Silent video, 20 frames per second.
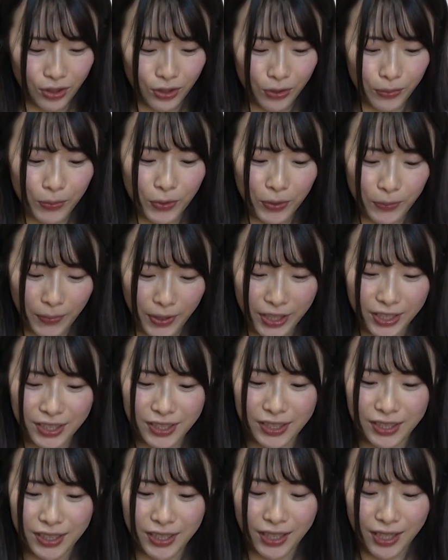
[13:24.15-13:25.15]
思いま
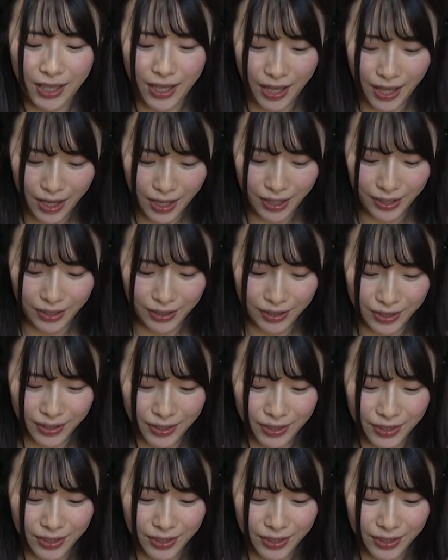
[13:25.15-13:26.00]
す。はい。